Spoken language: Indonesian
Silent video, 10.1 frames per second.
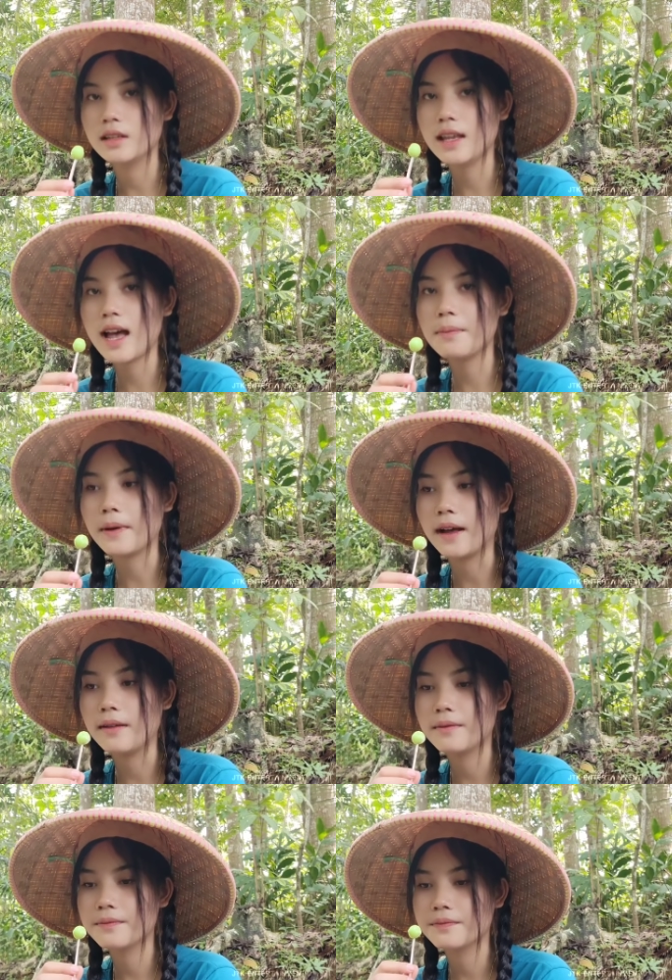Kayak ya, ini,
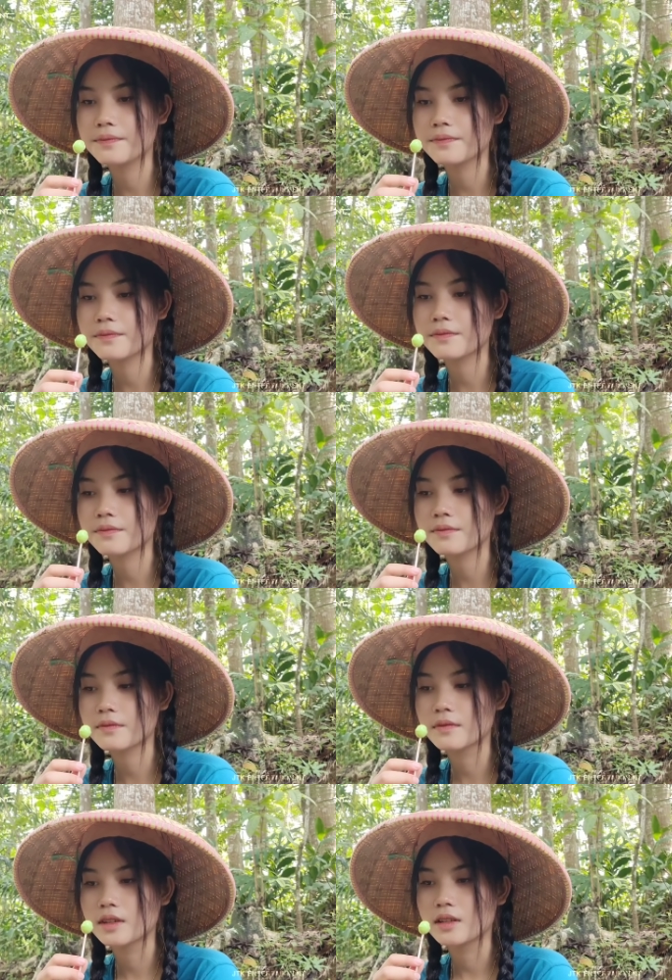kayak artis itu
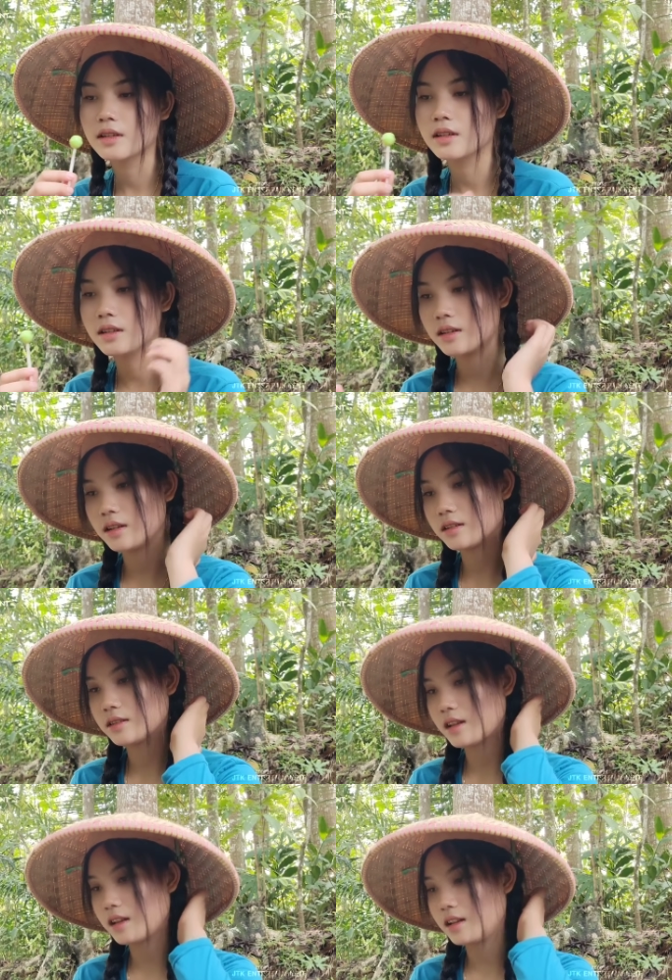geningan
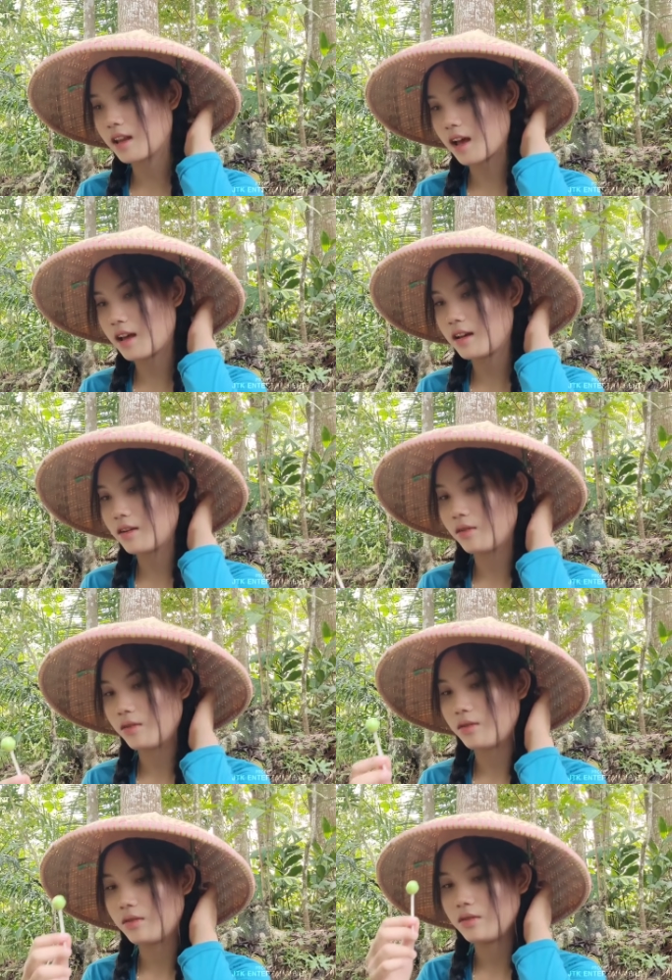Iis Dahlia.
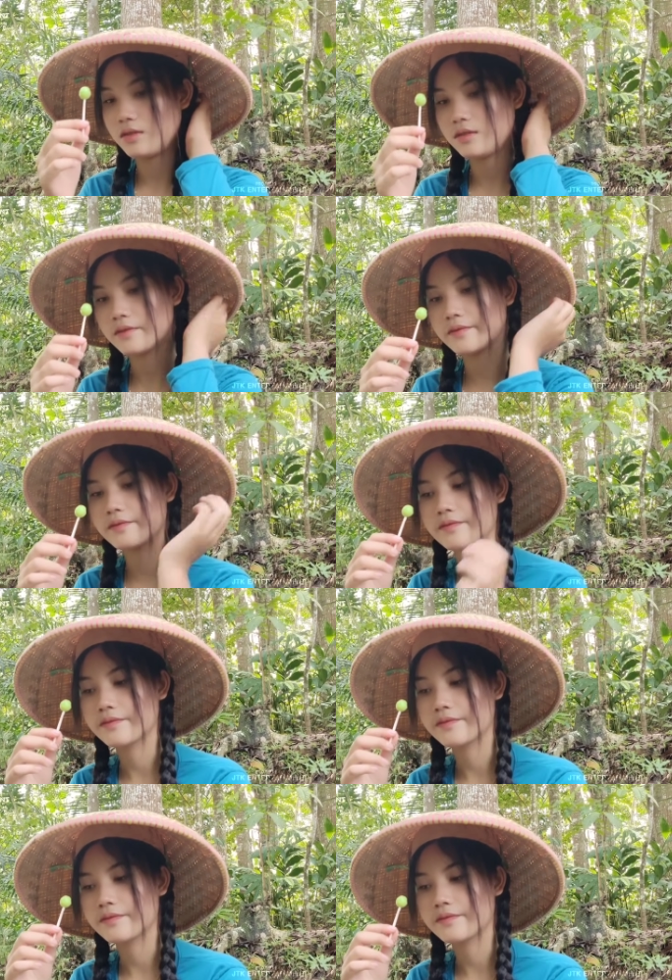Oh. Mm -mm.